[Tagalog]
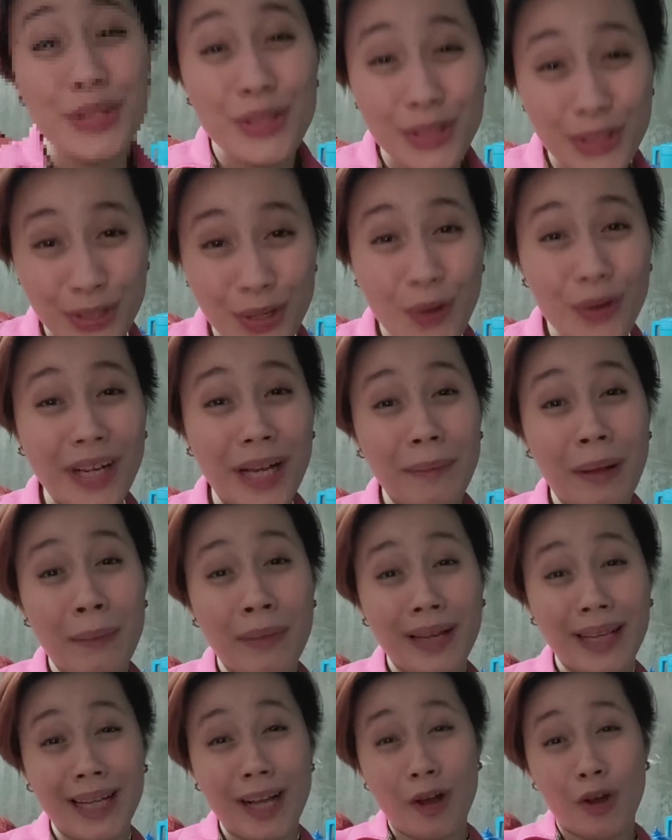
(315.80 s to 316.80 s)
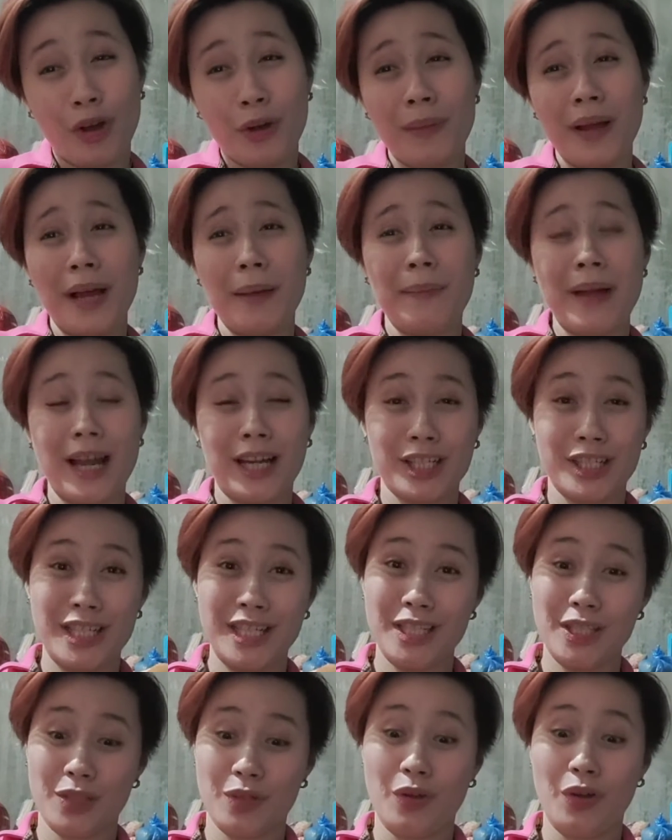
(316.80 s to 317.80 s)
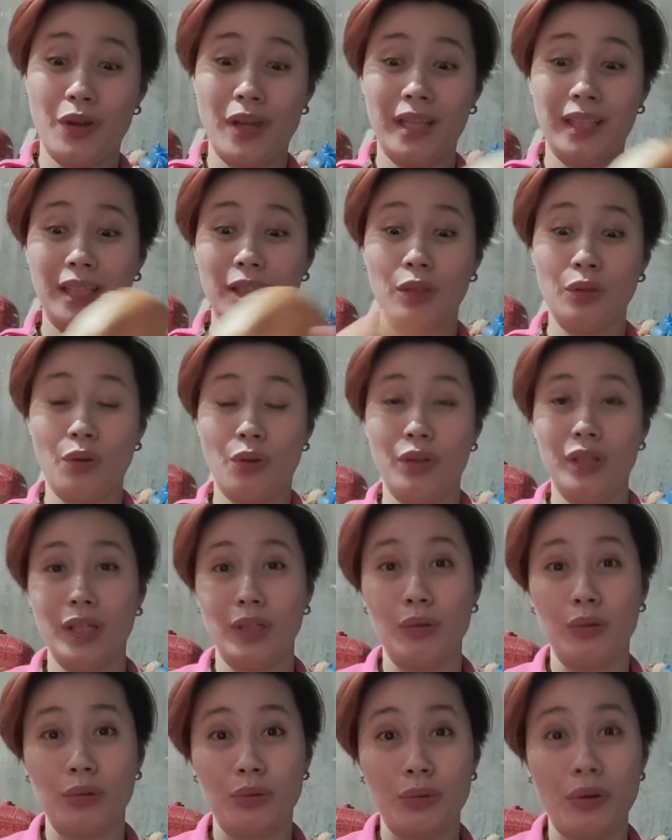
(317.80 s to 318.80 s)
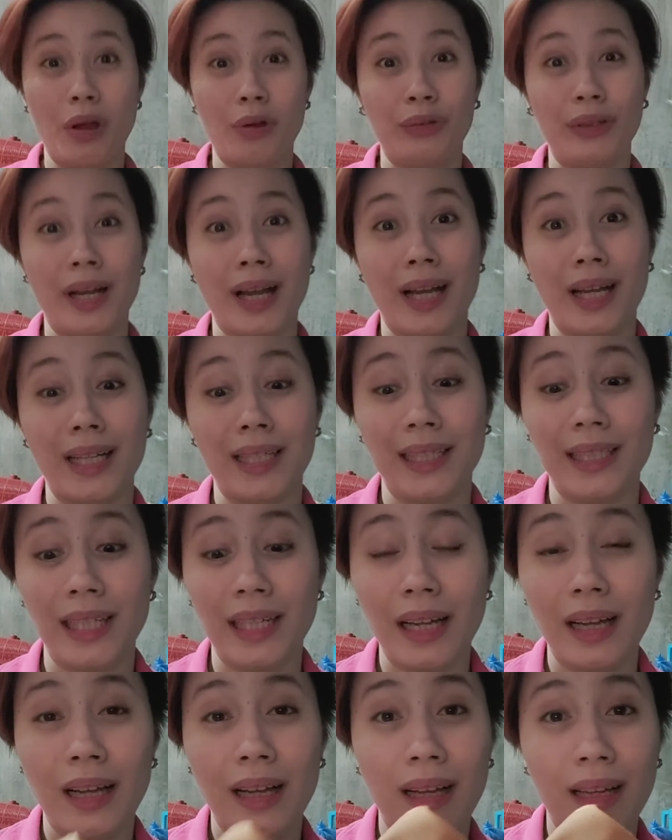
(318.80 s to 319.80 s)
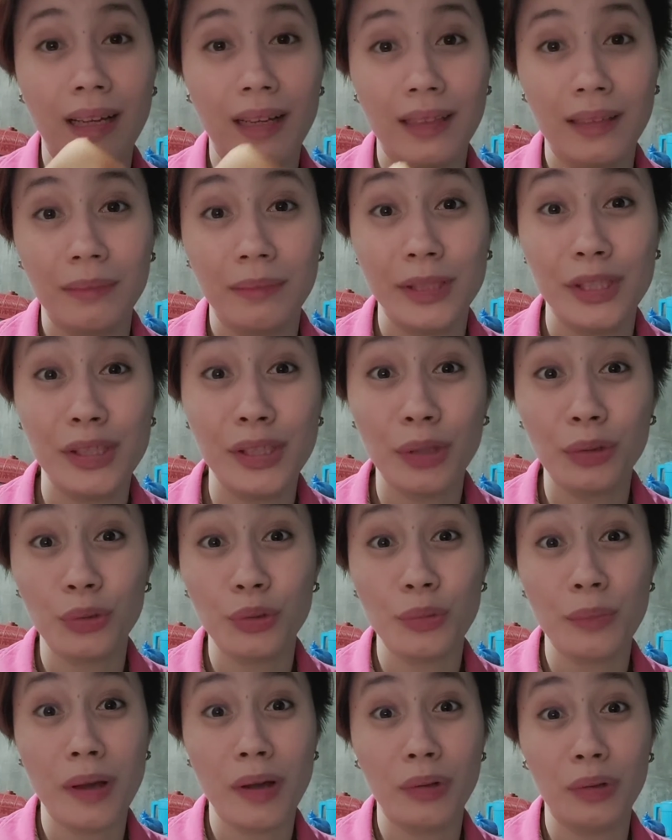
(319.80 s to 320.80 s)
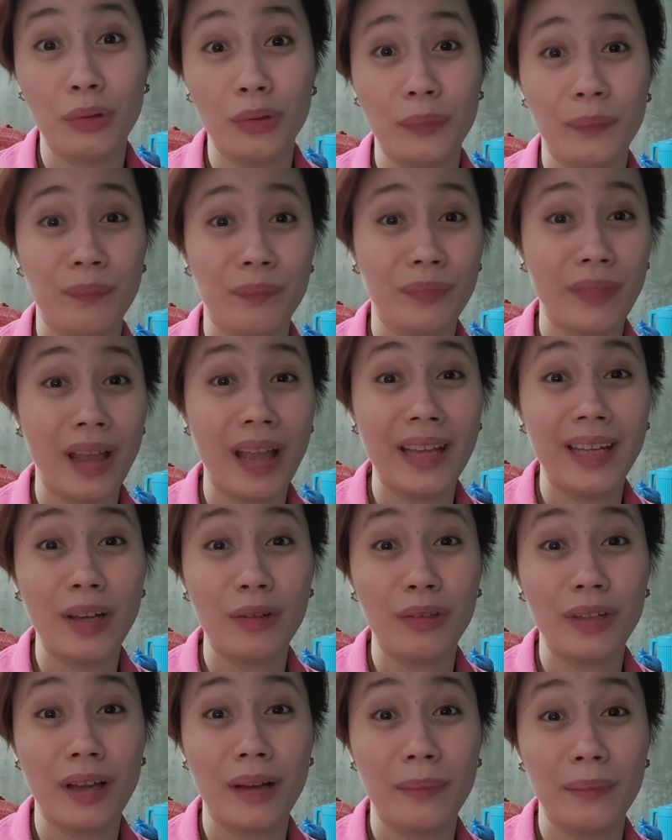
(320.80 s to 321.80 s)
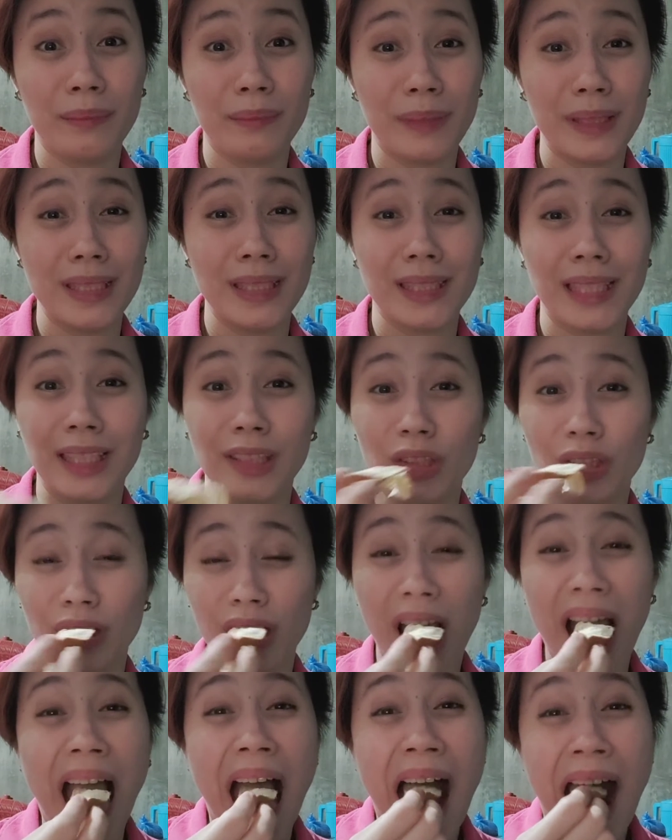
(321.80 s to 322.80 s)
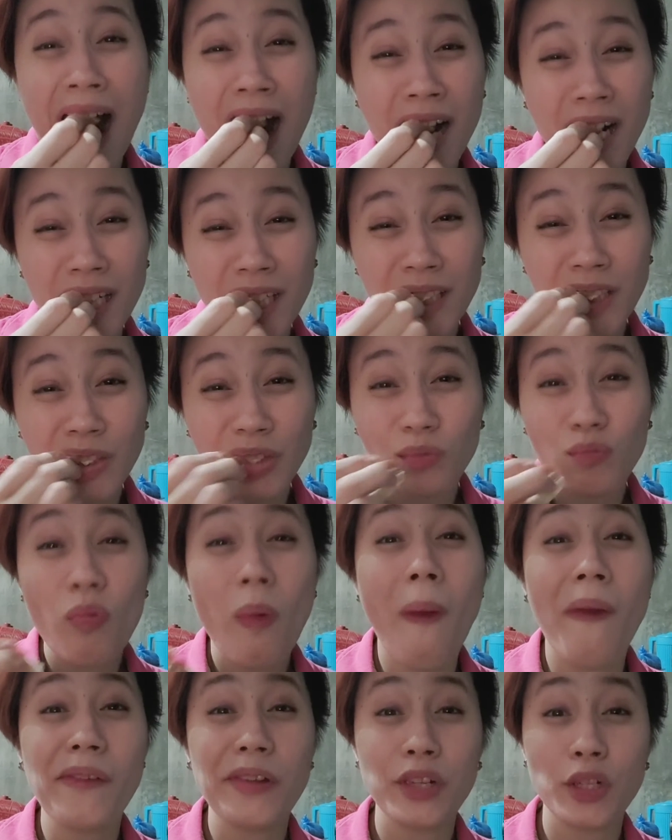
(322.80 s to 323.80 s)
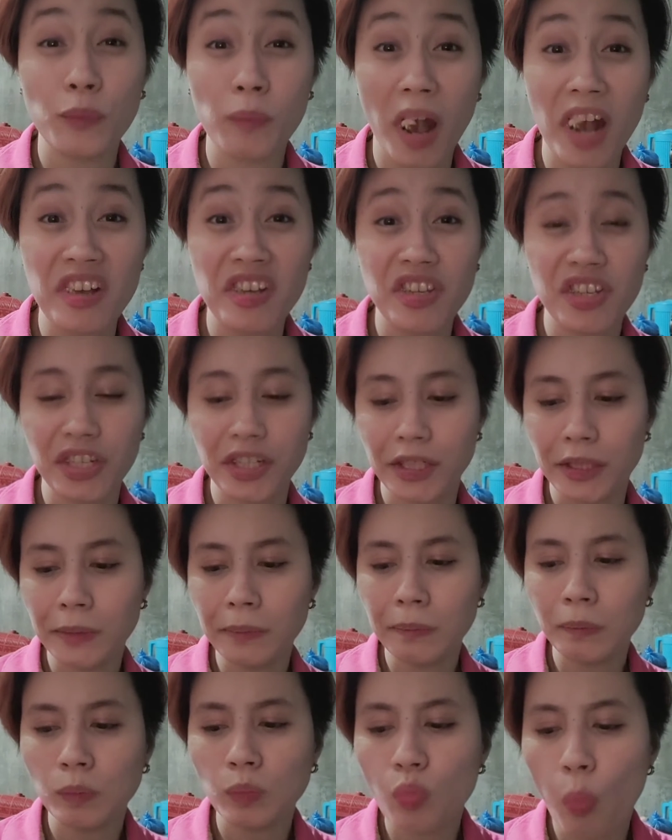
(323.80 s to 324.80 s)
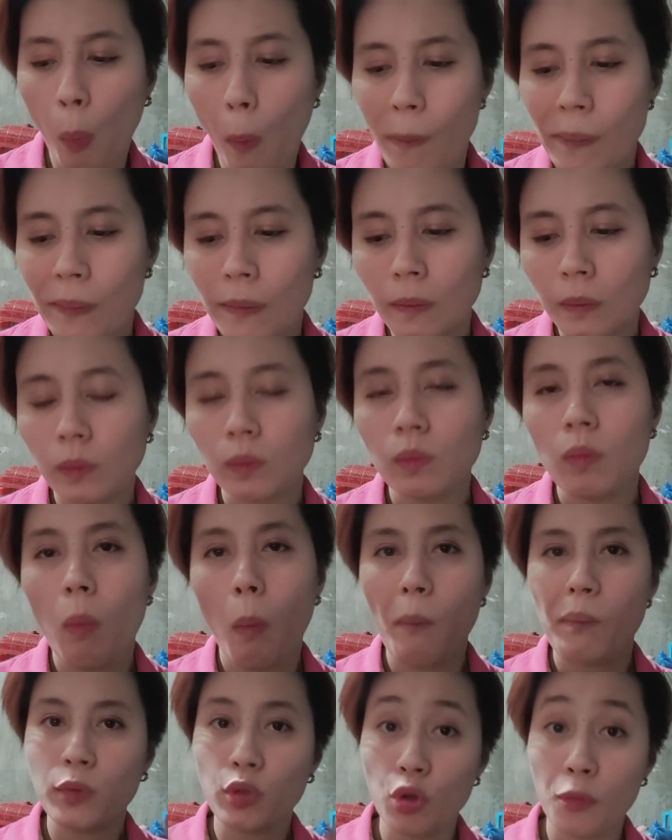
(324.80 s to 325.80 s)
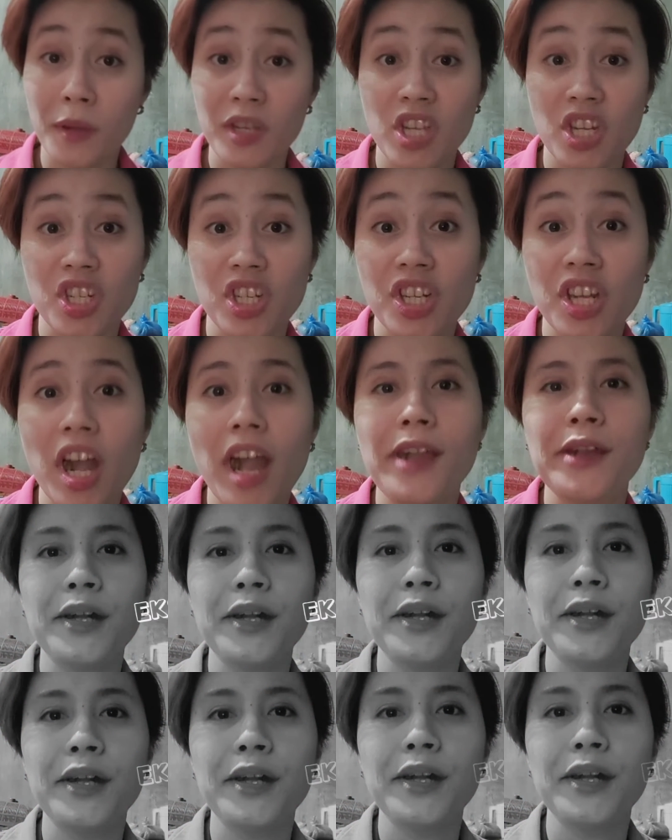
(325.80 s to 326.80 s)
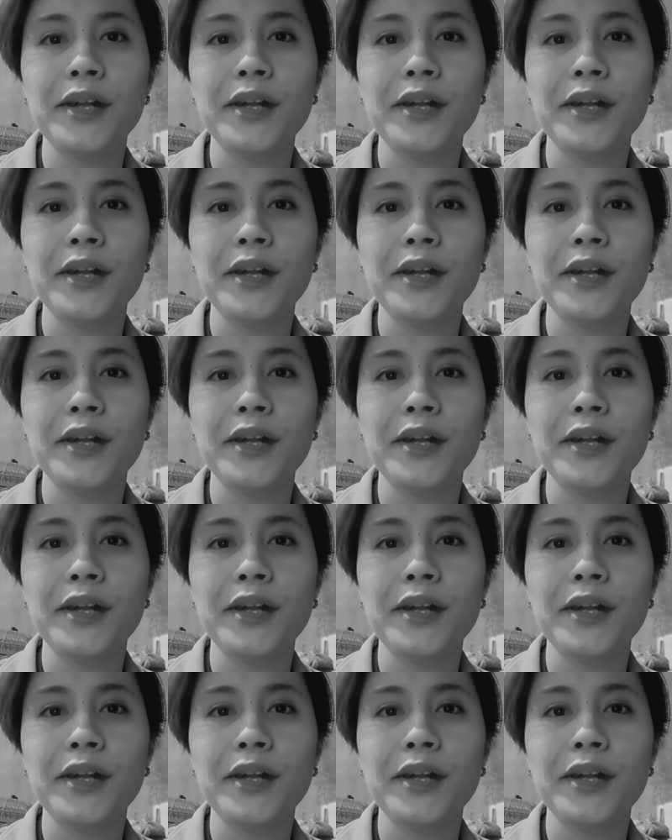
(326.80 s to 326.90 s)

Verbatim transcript: Babalik ako, mga bakshies ko. At ito, nagluto ako ng... Medyo nagutom ako. Kain ako ng pancit canton. Spicy. So, pasensya na kayo. Excuse me.